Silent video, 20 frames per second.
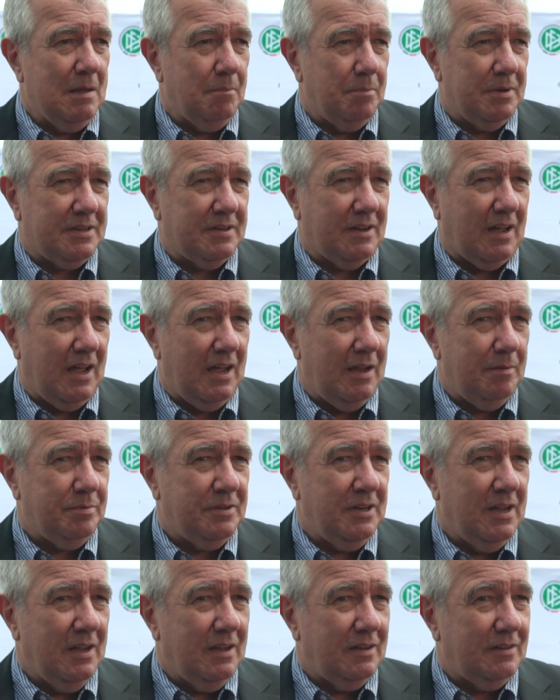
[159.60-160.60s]
betreibt,
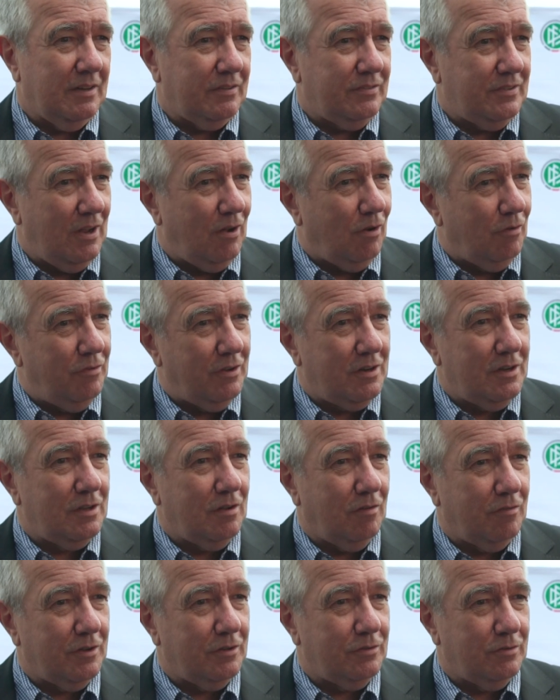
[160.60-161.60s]
dass der auch
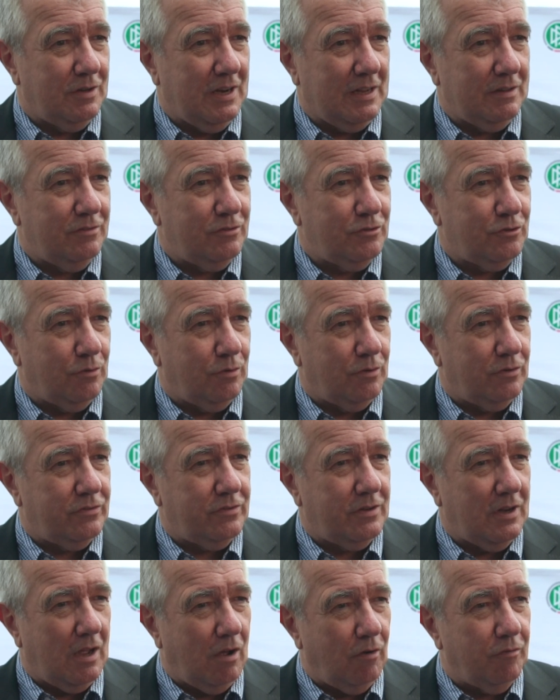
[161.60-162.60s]
wirklich auf Resonanz
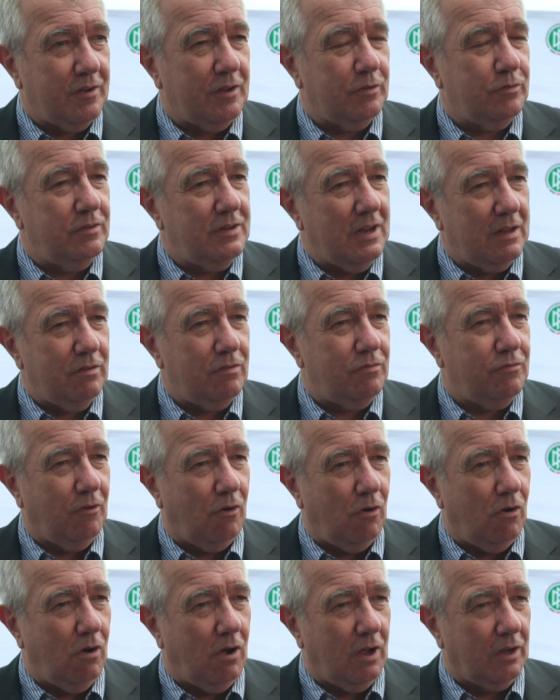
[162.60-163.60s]
stößt. Auf Resonanz
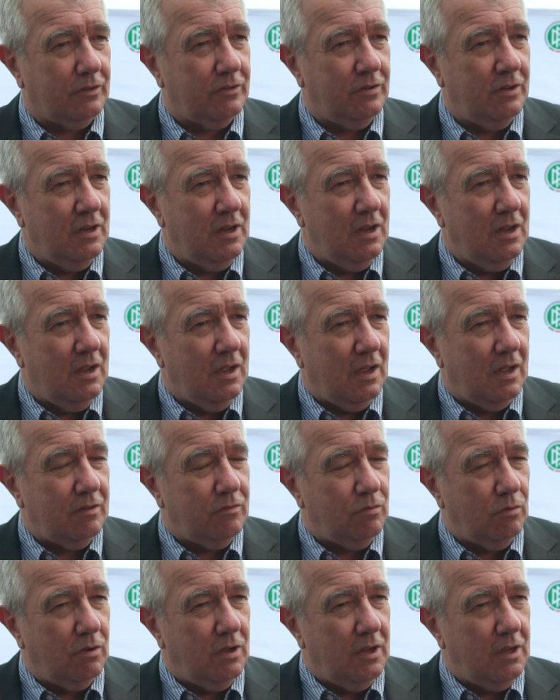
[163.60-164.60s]
vor Ort.
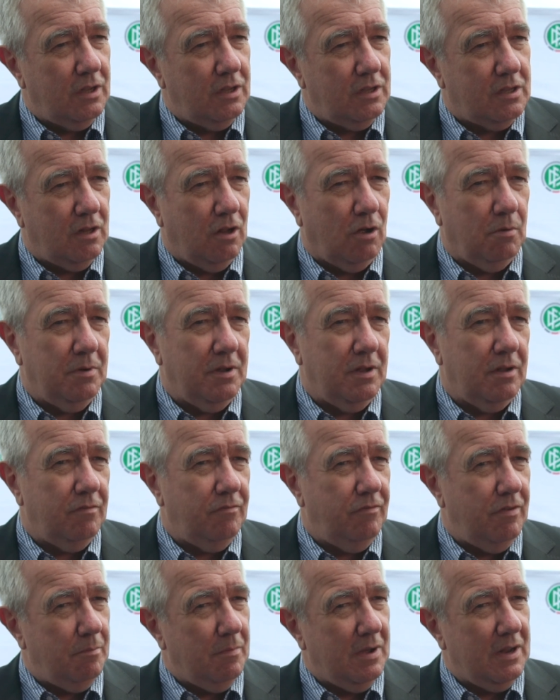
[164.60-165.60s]
Also ich glaube,
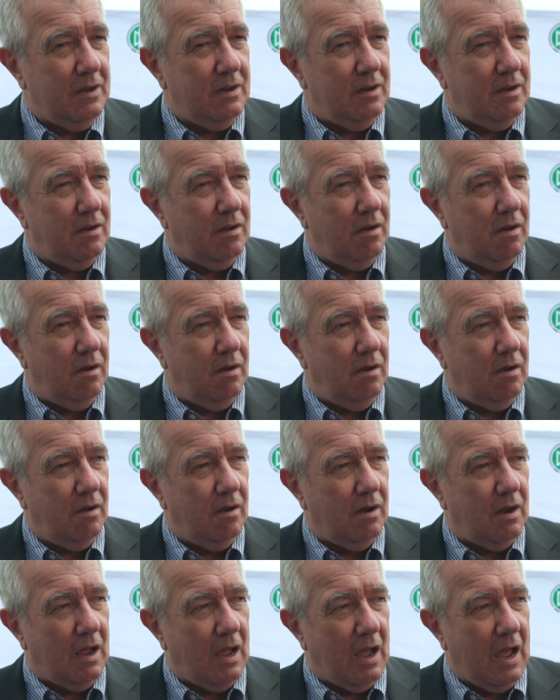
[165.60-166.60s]
wenn man
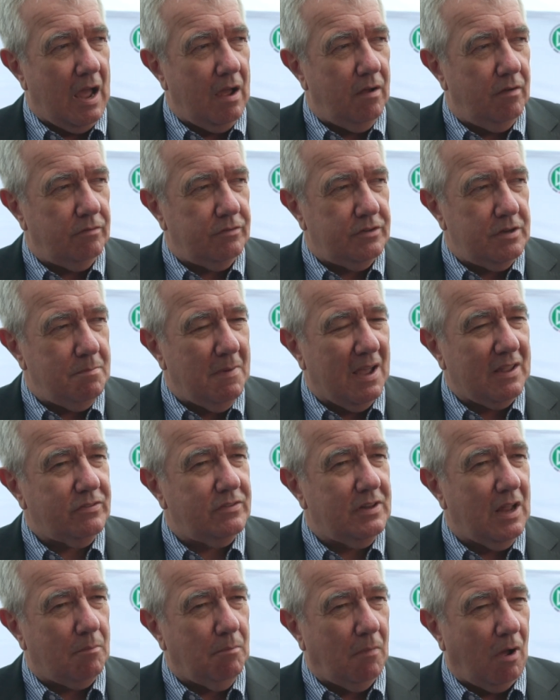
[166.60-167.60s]
die
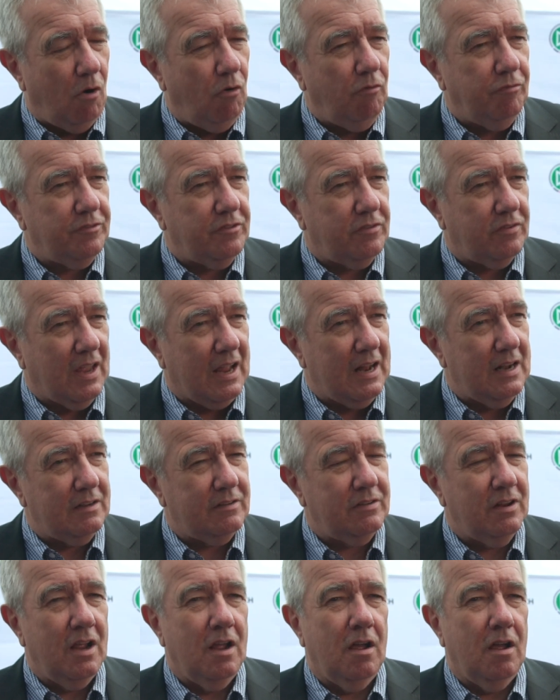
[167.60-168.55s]
Maßnahmen aufzählt,